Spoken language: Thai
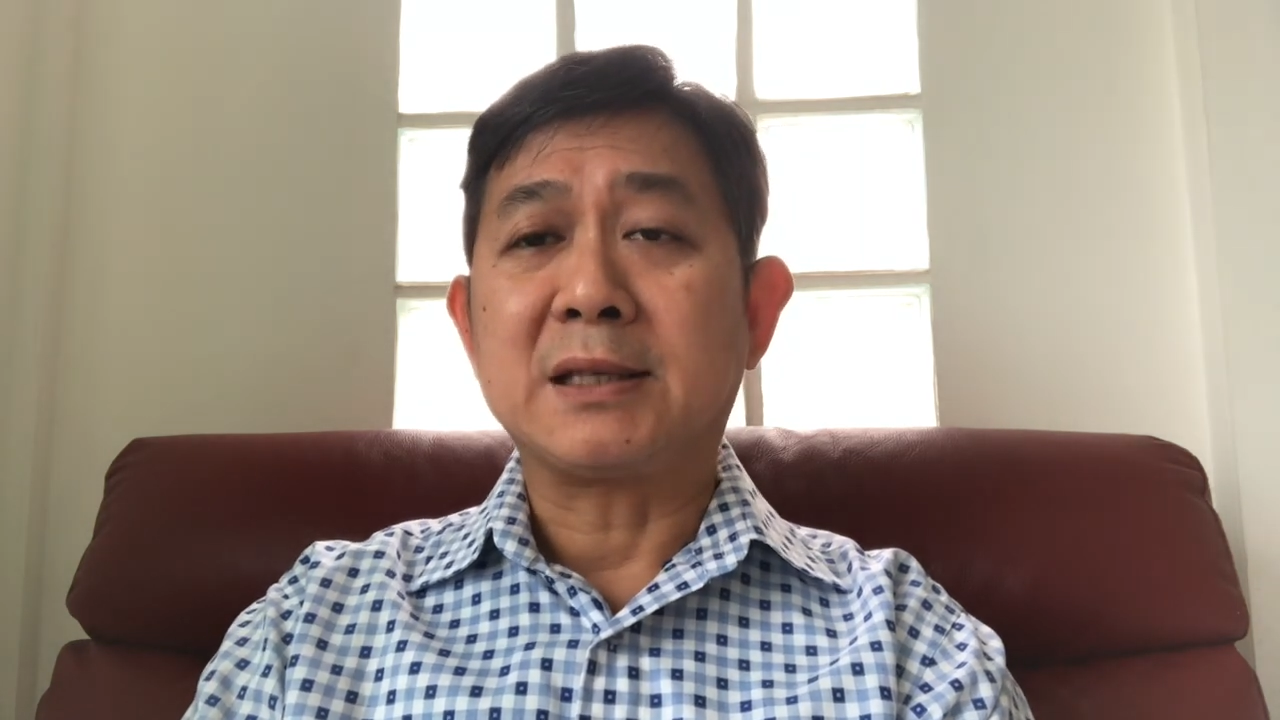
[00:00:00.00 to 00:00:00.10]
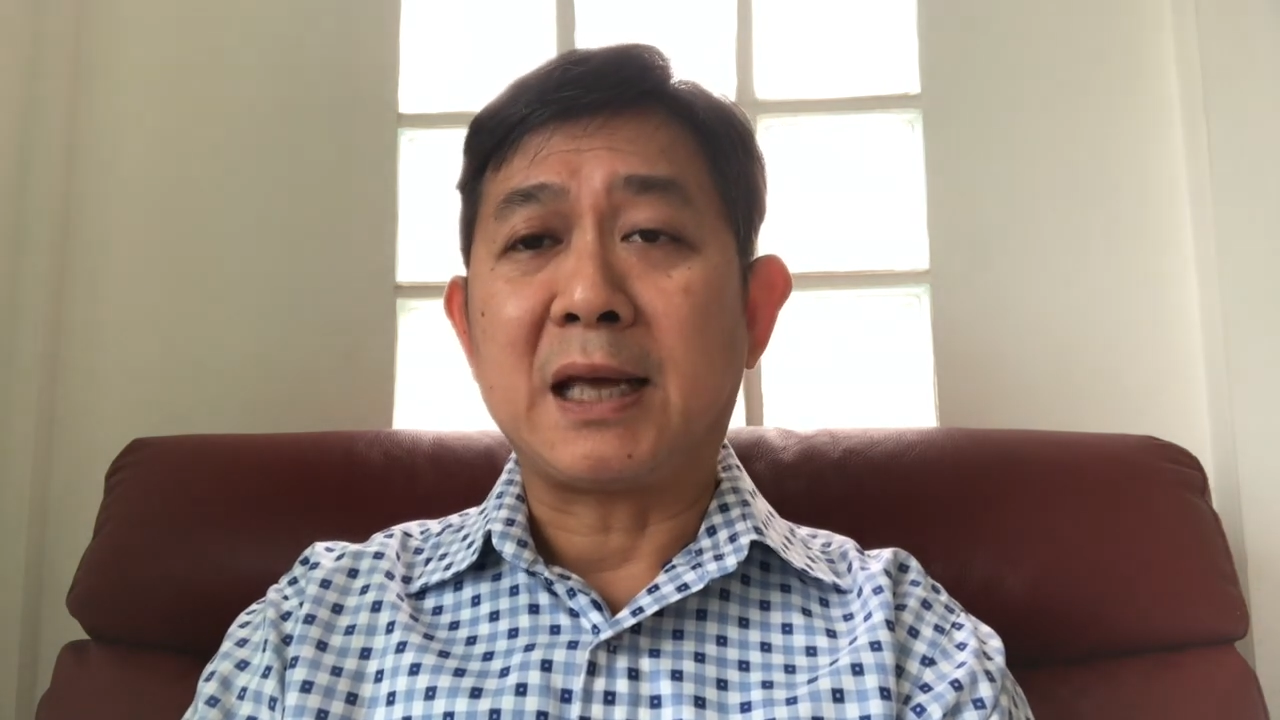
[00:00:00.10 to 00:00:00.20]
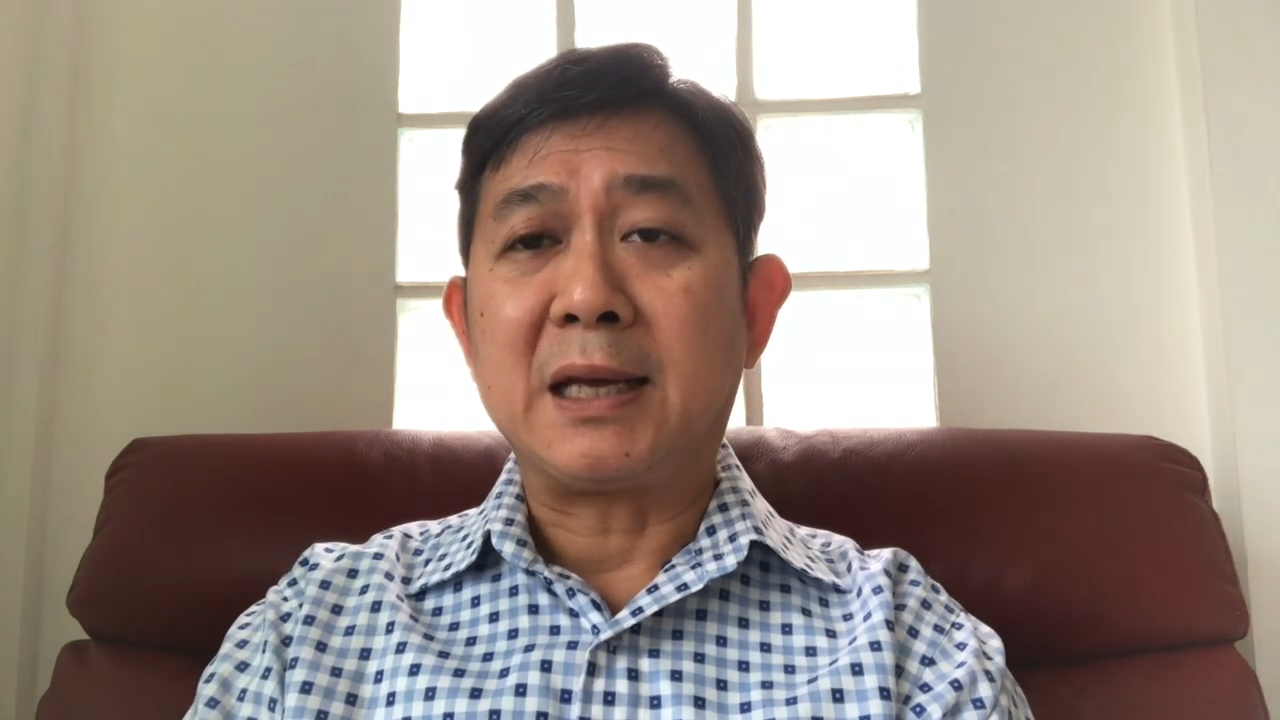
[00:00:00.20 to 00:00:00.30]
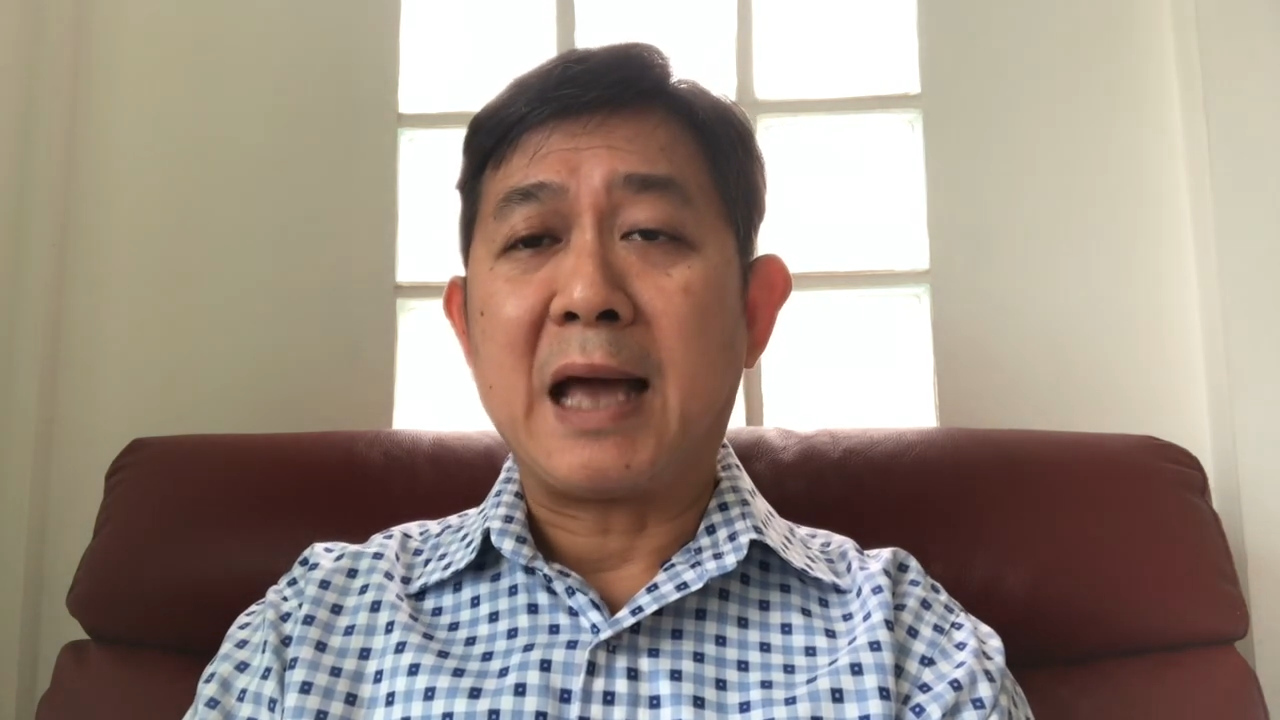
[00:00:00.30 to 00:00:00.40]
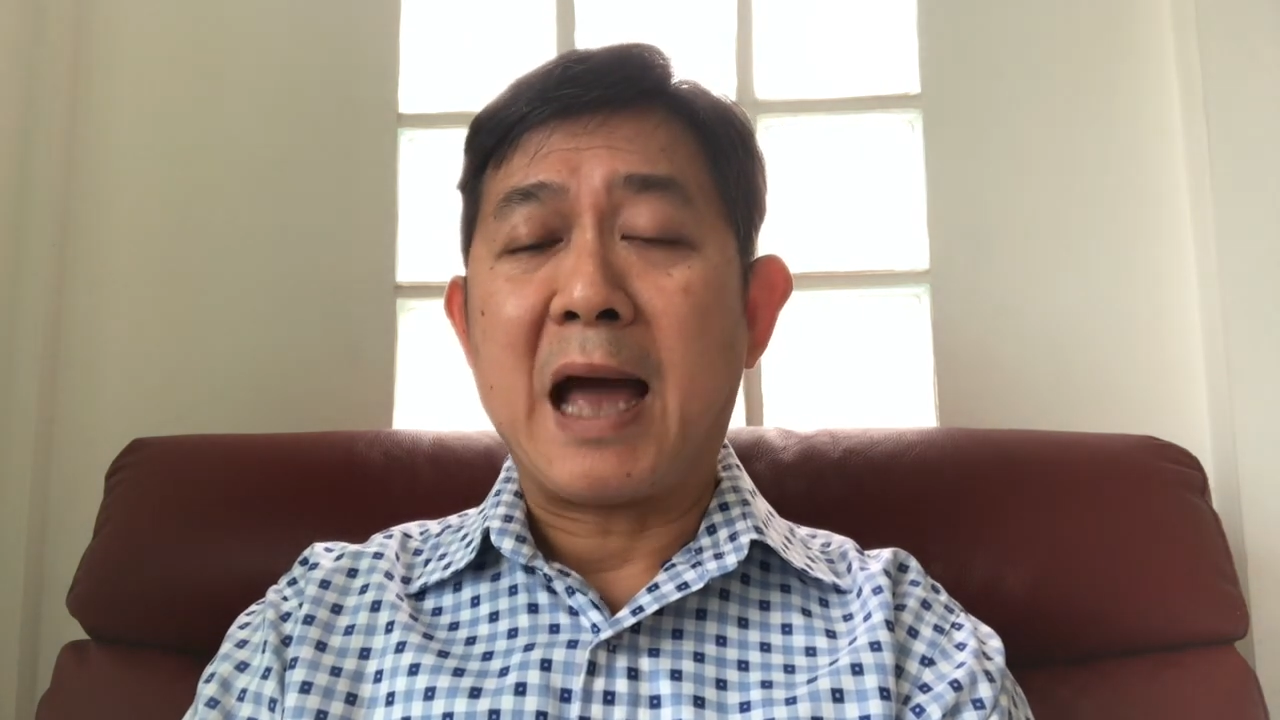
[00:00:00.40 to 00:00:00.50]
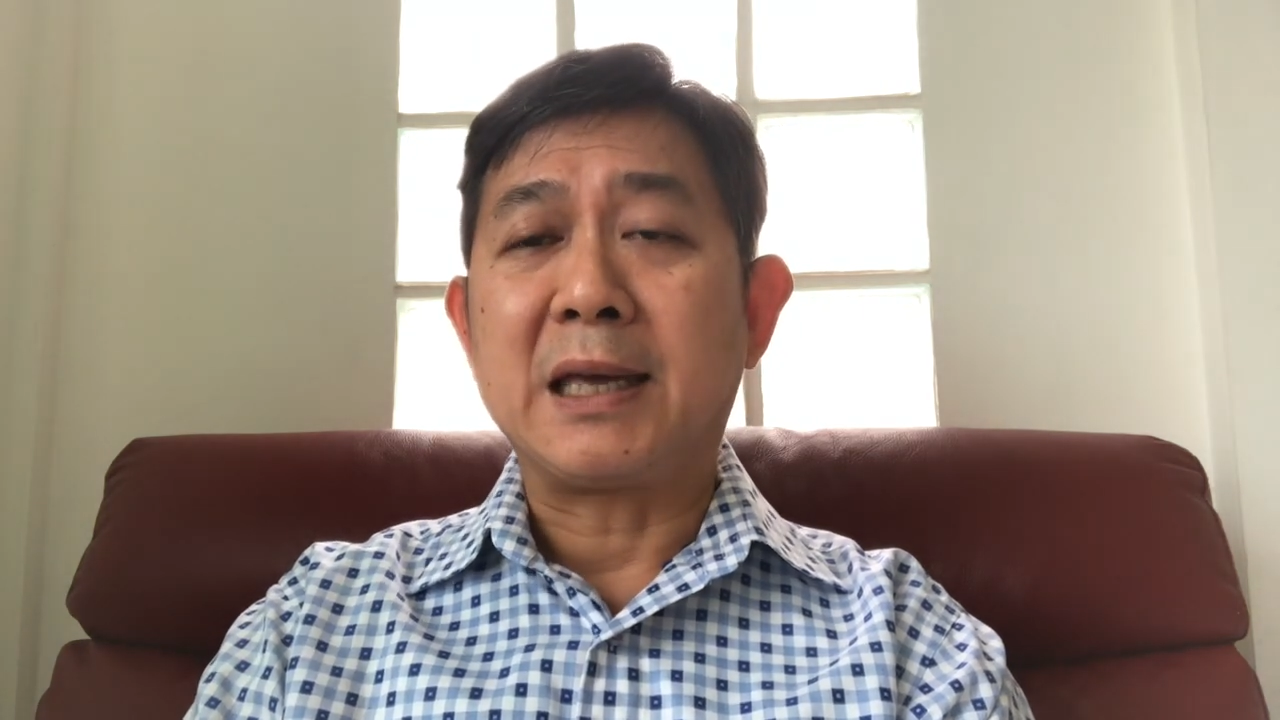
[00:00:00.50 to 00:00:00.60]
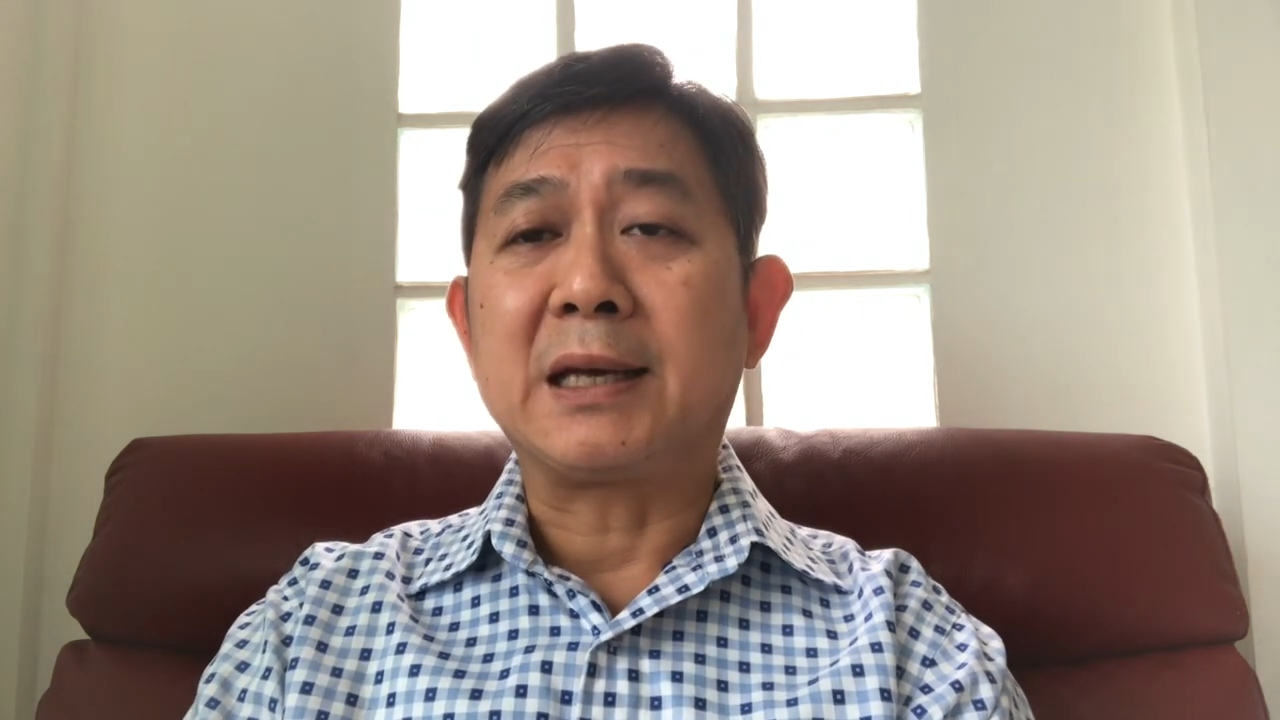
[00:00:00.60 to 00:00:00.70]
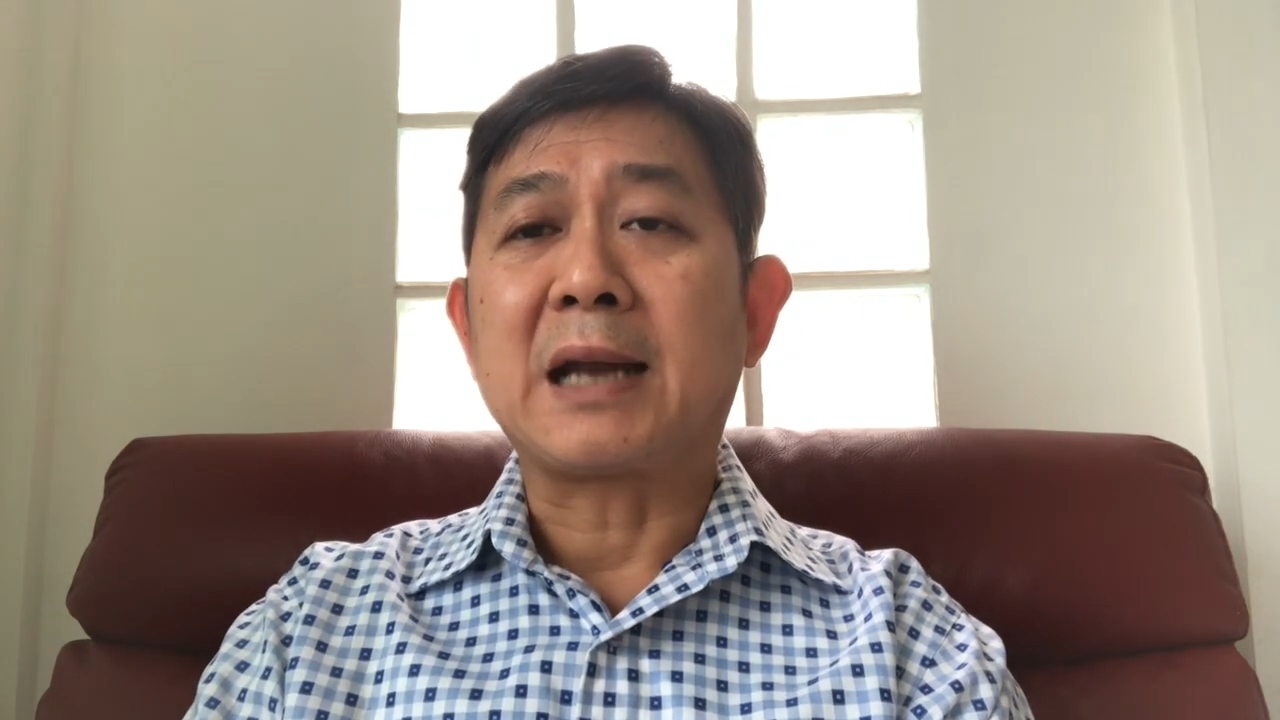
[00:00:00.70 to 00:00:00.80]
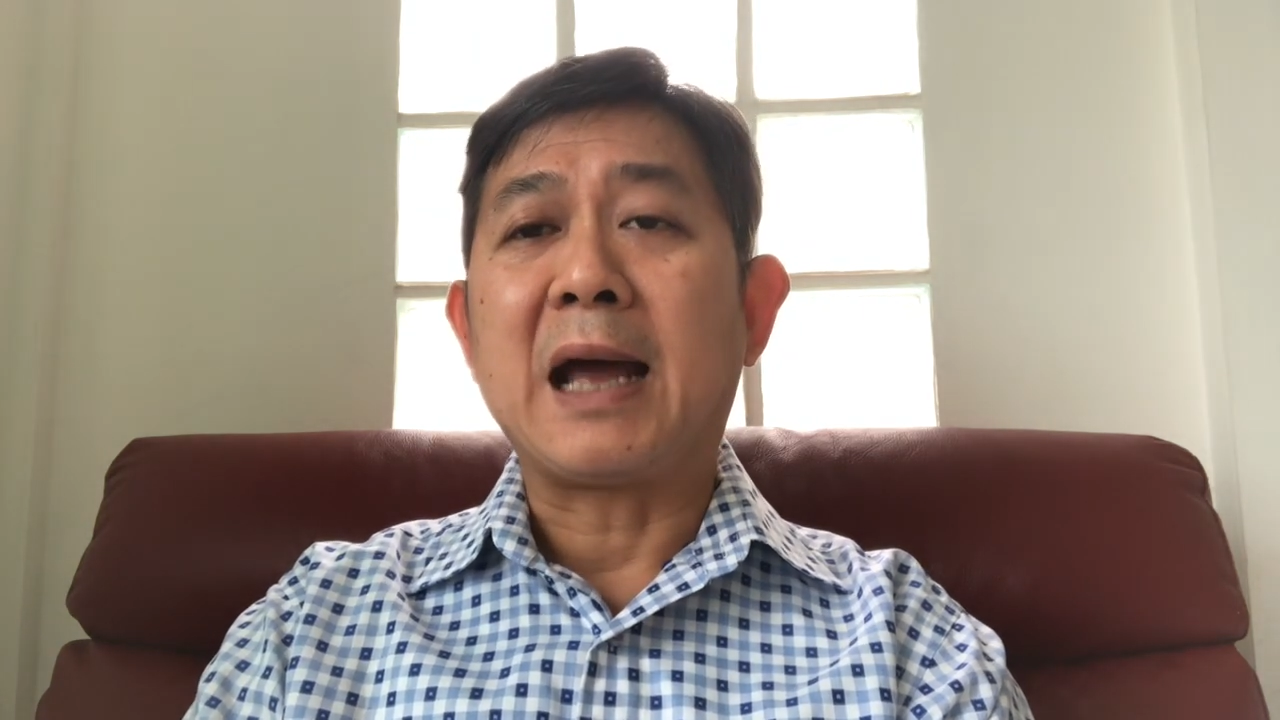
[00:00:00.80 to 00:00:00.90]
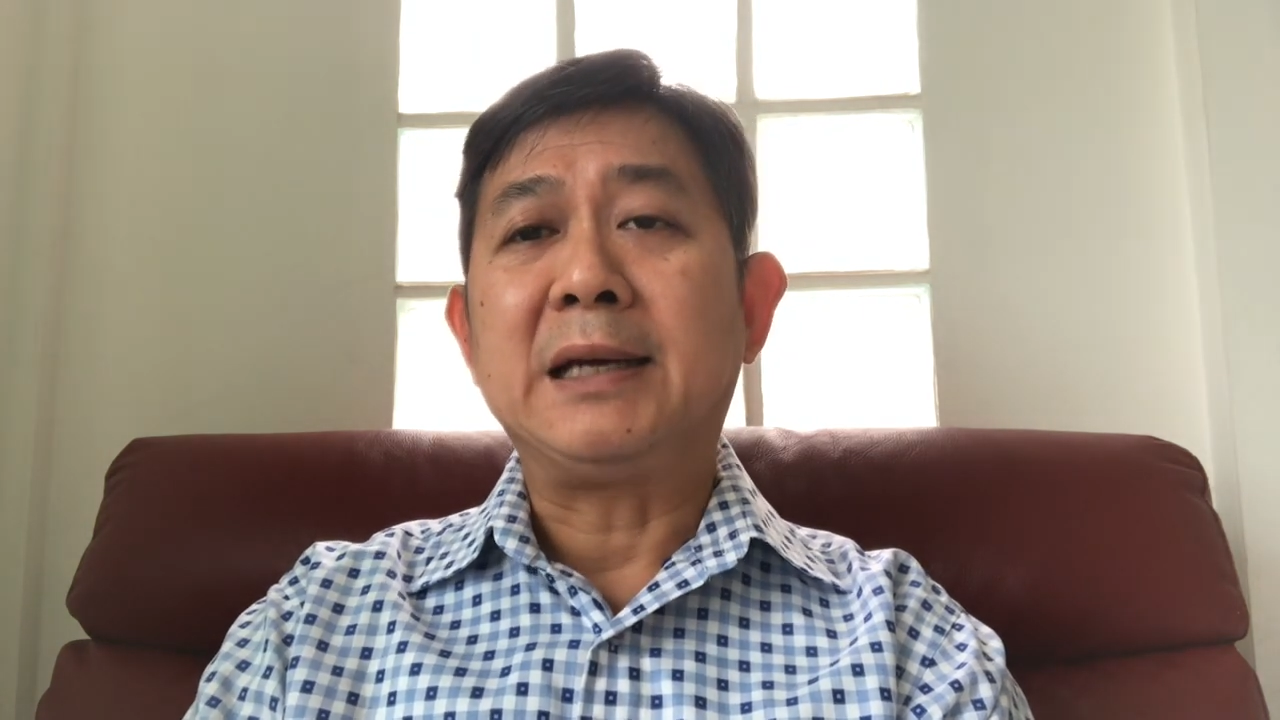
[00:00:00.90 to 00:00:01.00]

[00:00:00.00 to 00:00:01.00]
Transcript: สายกลางอีกครั้ง